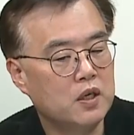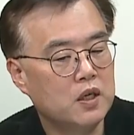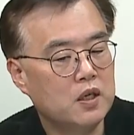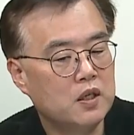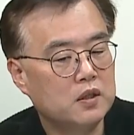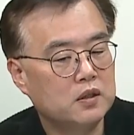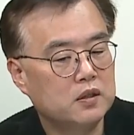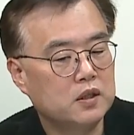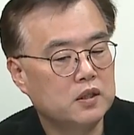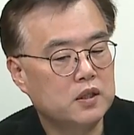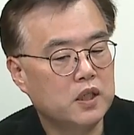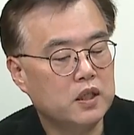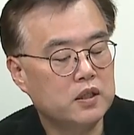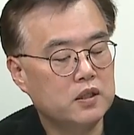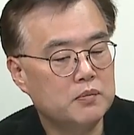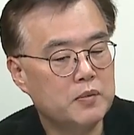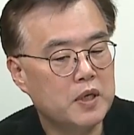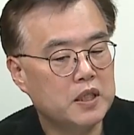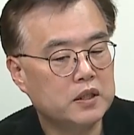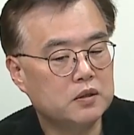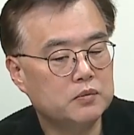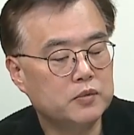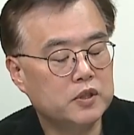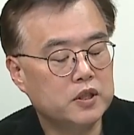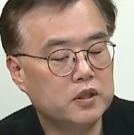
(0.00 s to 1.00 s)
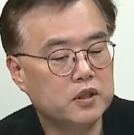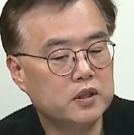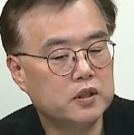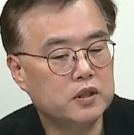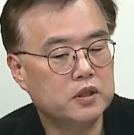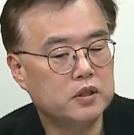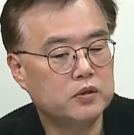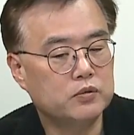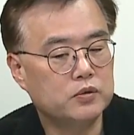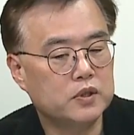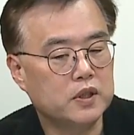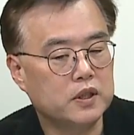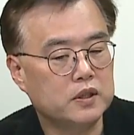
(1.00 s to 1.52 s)
네. 근데 제가 이말씀 드리는
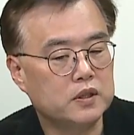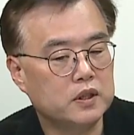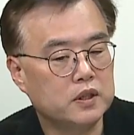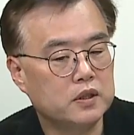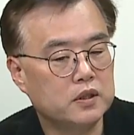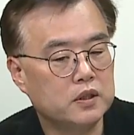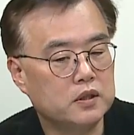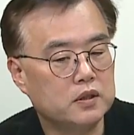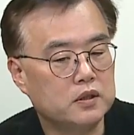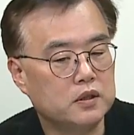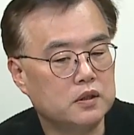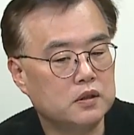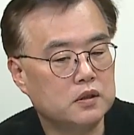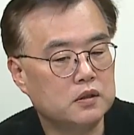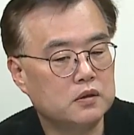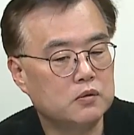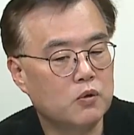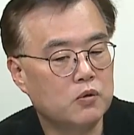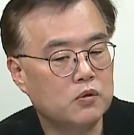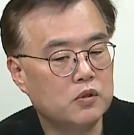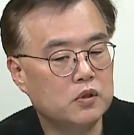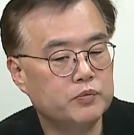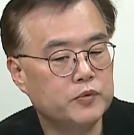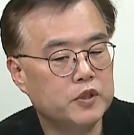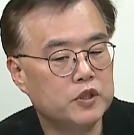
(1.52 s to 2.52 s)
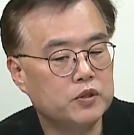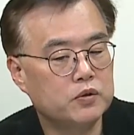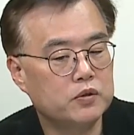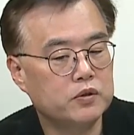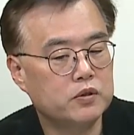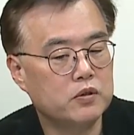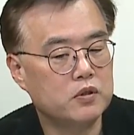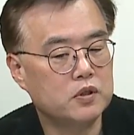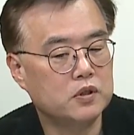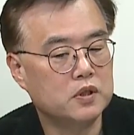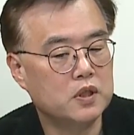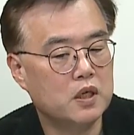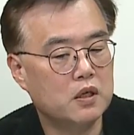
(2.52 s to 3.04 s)
이유 자체는 오늘 미중
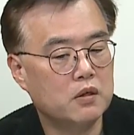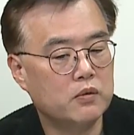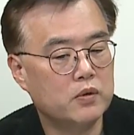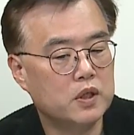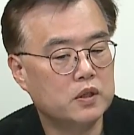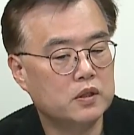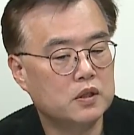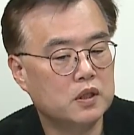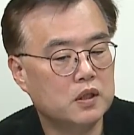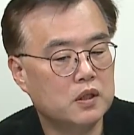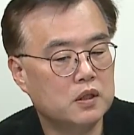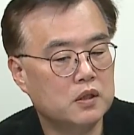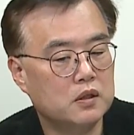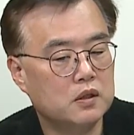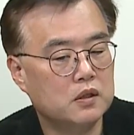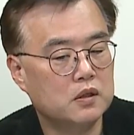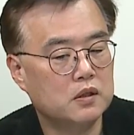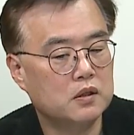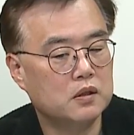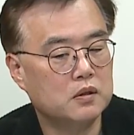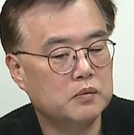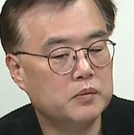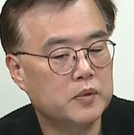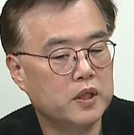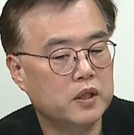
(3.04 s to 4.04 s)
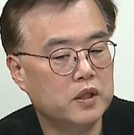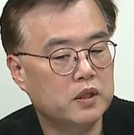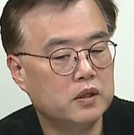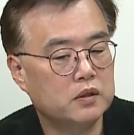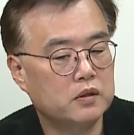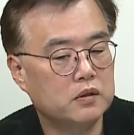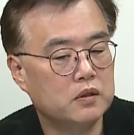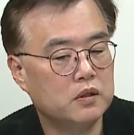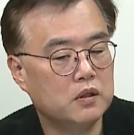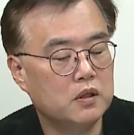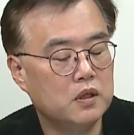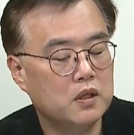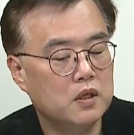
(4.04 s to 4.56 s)

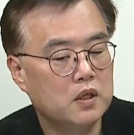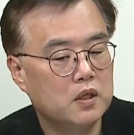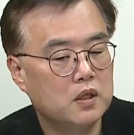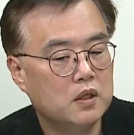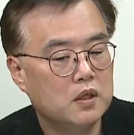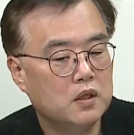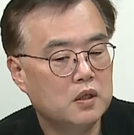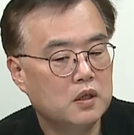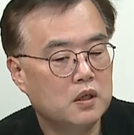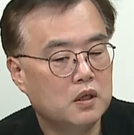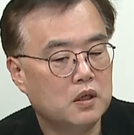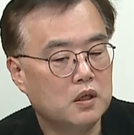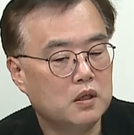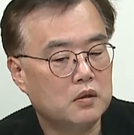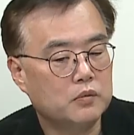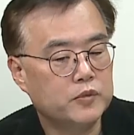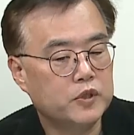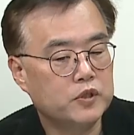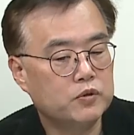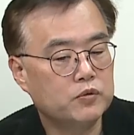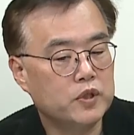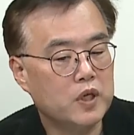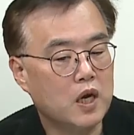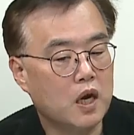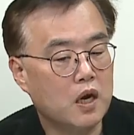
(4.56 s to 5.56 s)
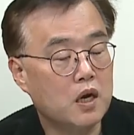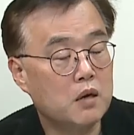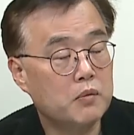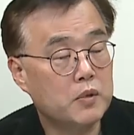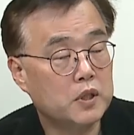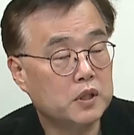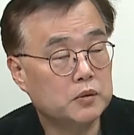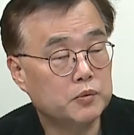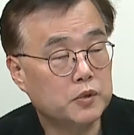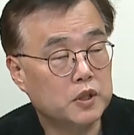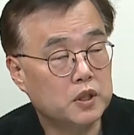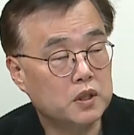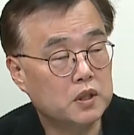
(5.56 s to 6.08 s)
정상회담에서 어, 미국이 아까
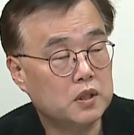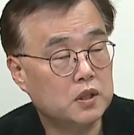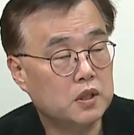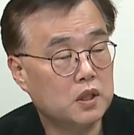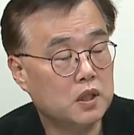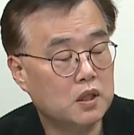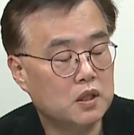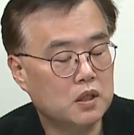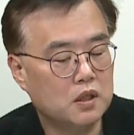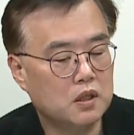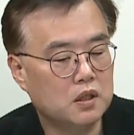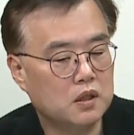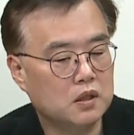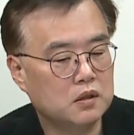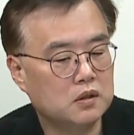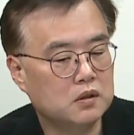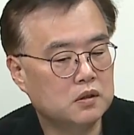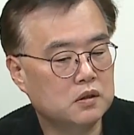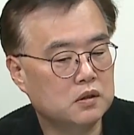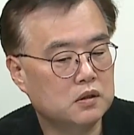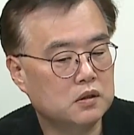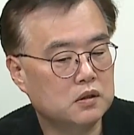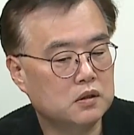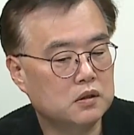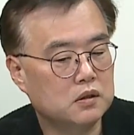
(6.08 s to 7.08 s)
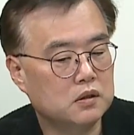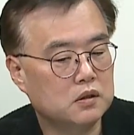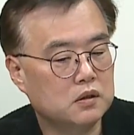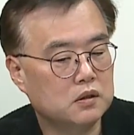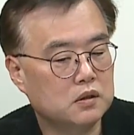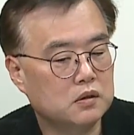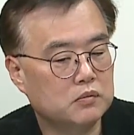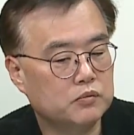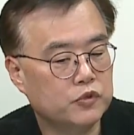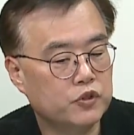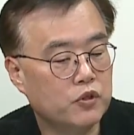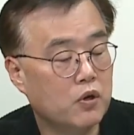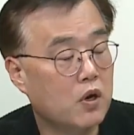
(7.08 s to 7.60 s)
말씀 드린 1차
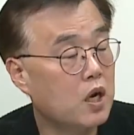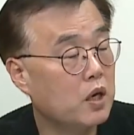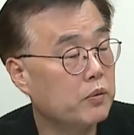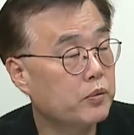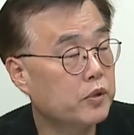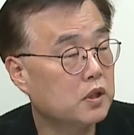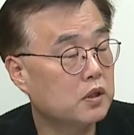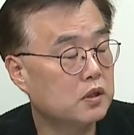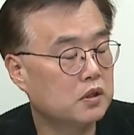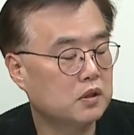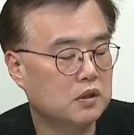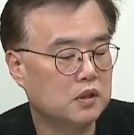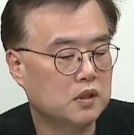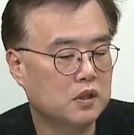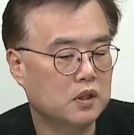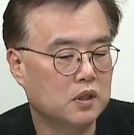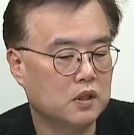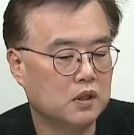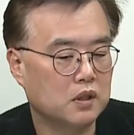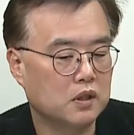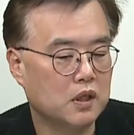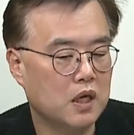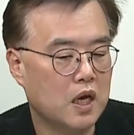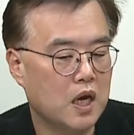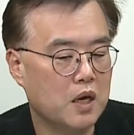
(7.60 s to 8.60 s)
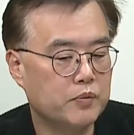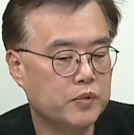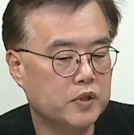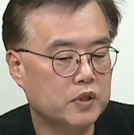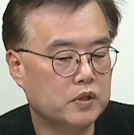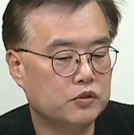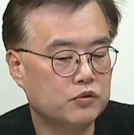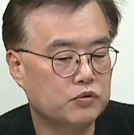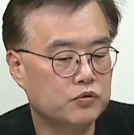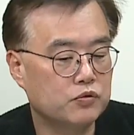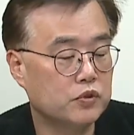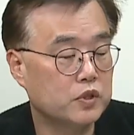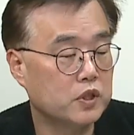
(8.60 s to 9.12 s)
그 무역 합의를 이제 합의
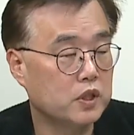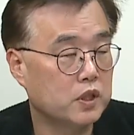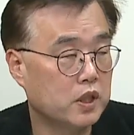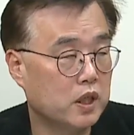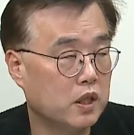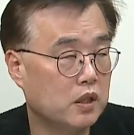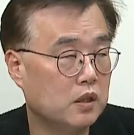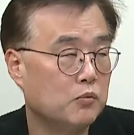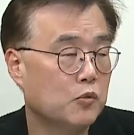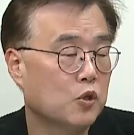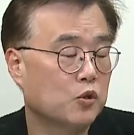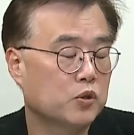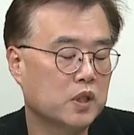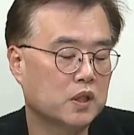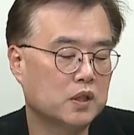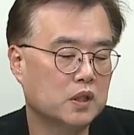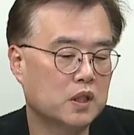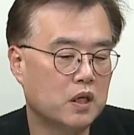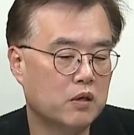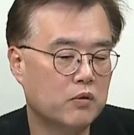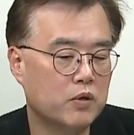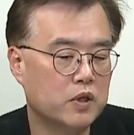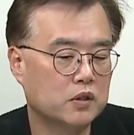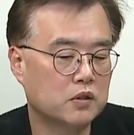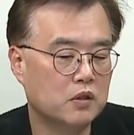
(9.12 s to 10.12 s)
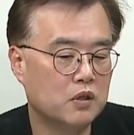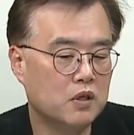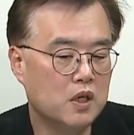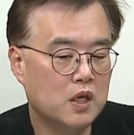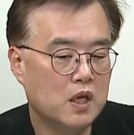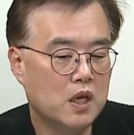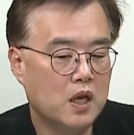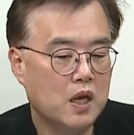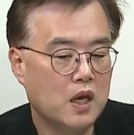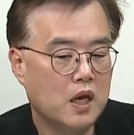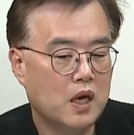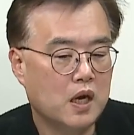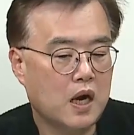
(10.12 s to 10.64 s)
중국이 이행을 못했다고 해서
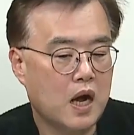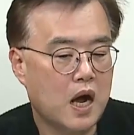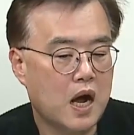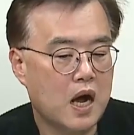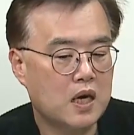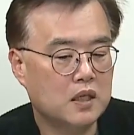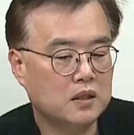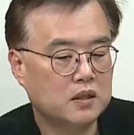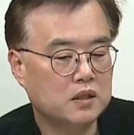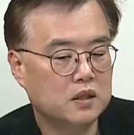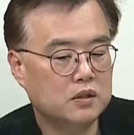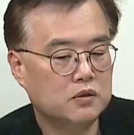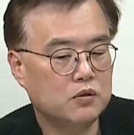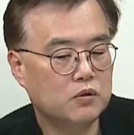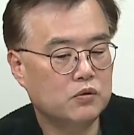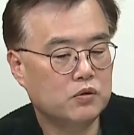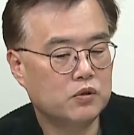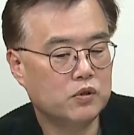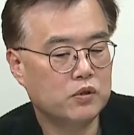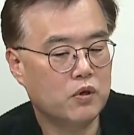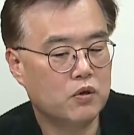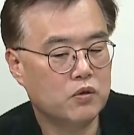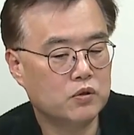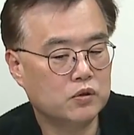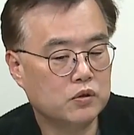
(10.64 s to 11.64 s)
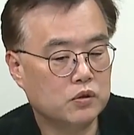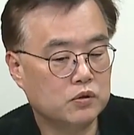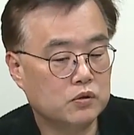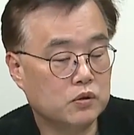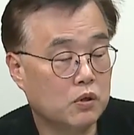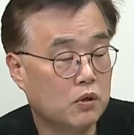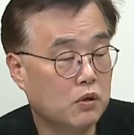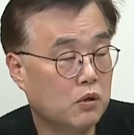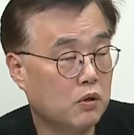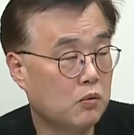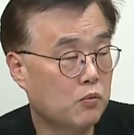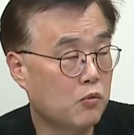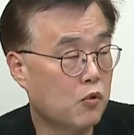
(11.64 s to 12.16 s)
강제적으로 여기서
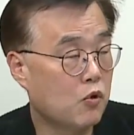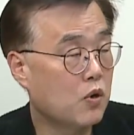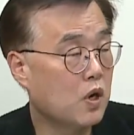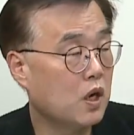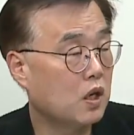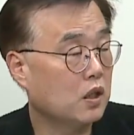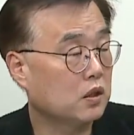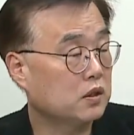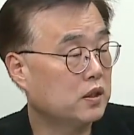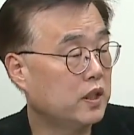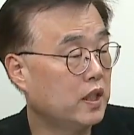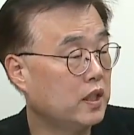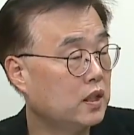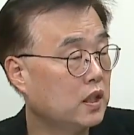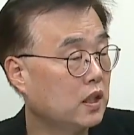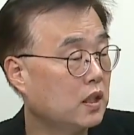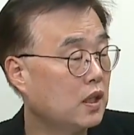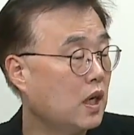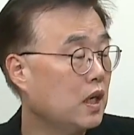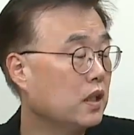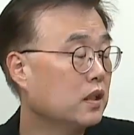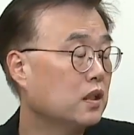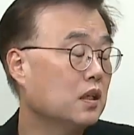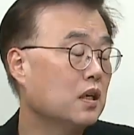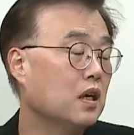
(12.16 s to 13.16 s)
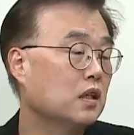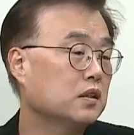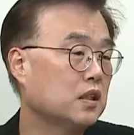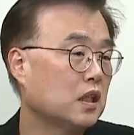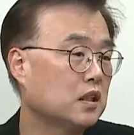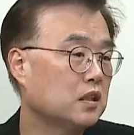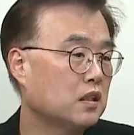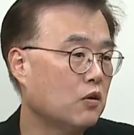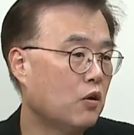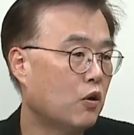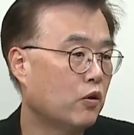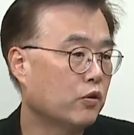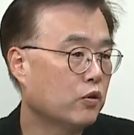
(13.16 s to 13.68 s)
더 뭔가 제재를 하기가
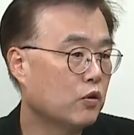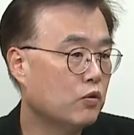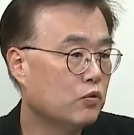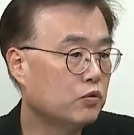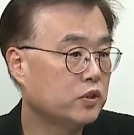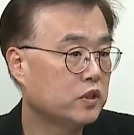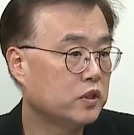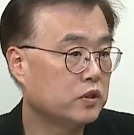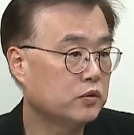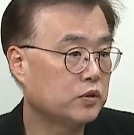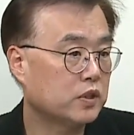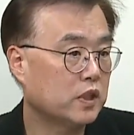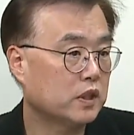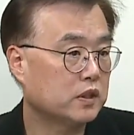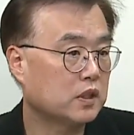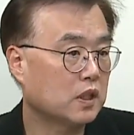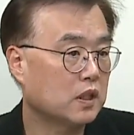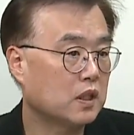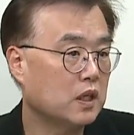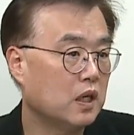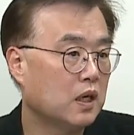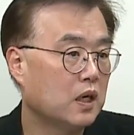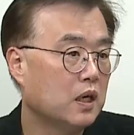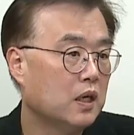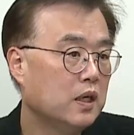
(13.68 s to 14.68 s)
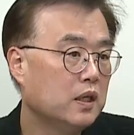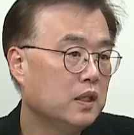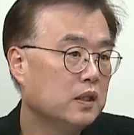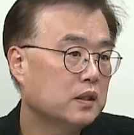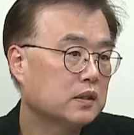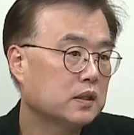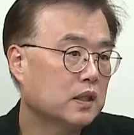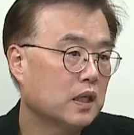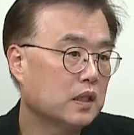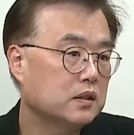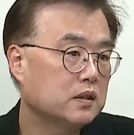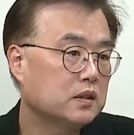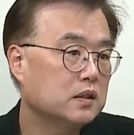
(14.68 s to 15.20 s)
사실 어려운 이유 자체가 음.
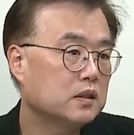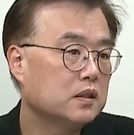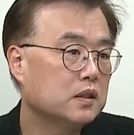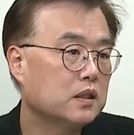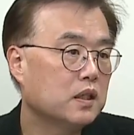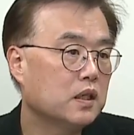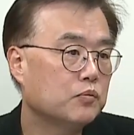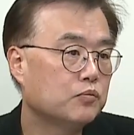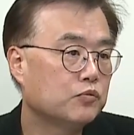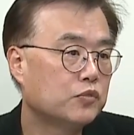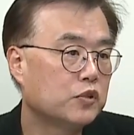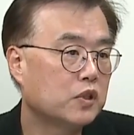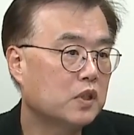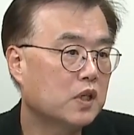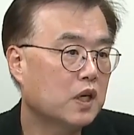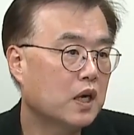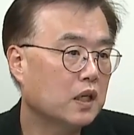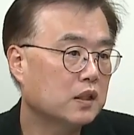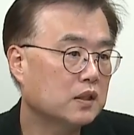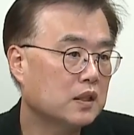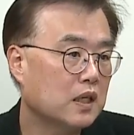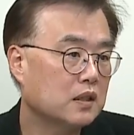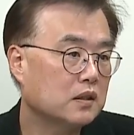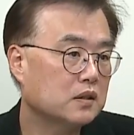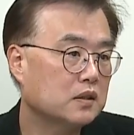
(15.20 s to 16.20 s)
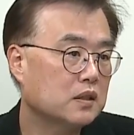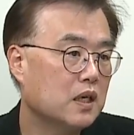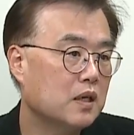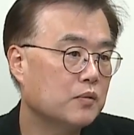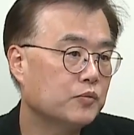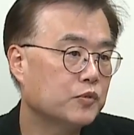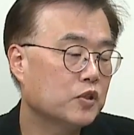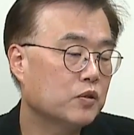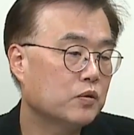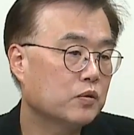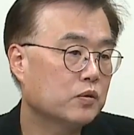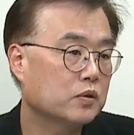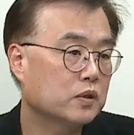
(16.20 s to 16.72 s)
자칫 이게 물가 상승
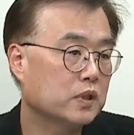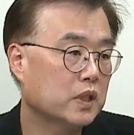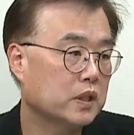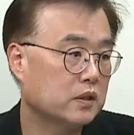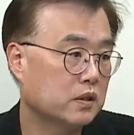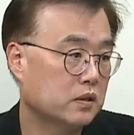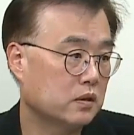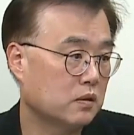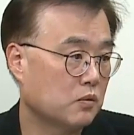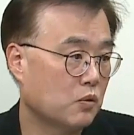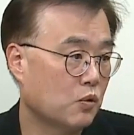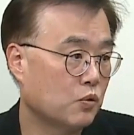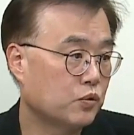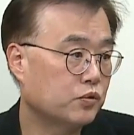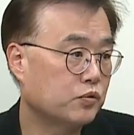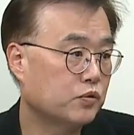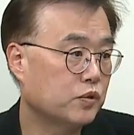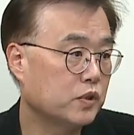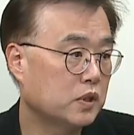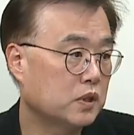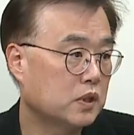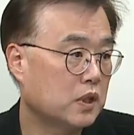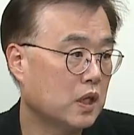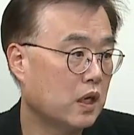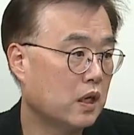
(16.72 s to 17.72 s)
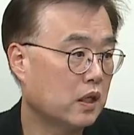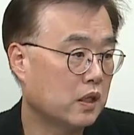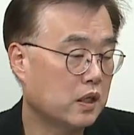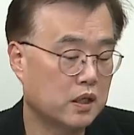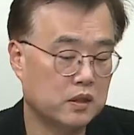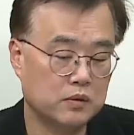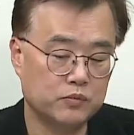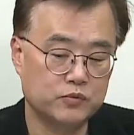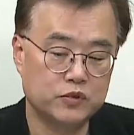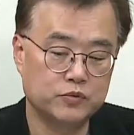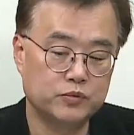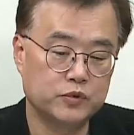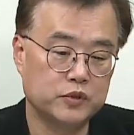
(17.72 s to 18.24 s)
압력으로 사실 올 수도 그렇죠.
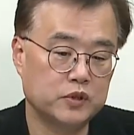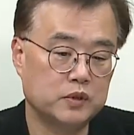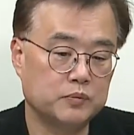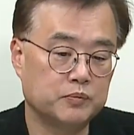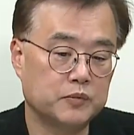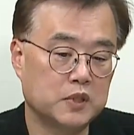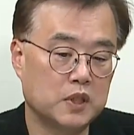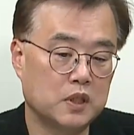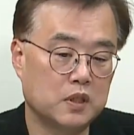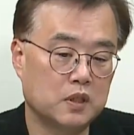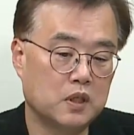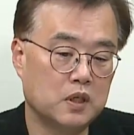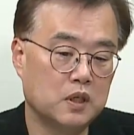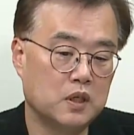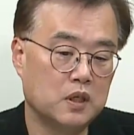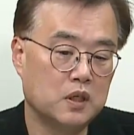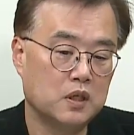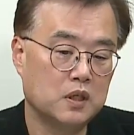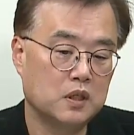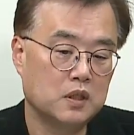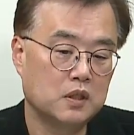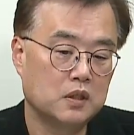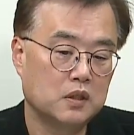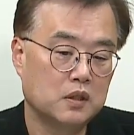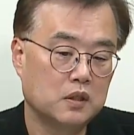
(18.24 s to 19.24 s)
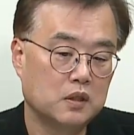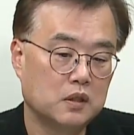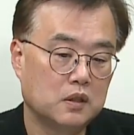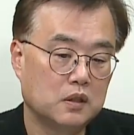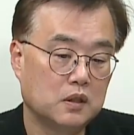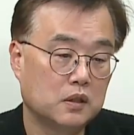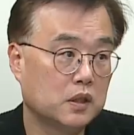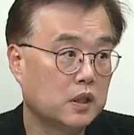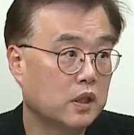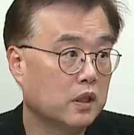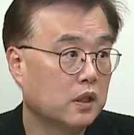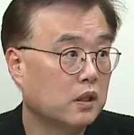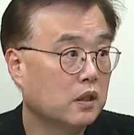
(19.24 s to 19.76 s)
있다라는 부분입니다. 그러니까 성부님.
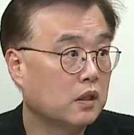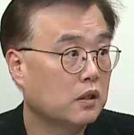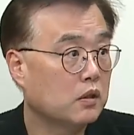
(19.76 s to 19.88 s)
예.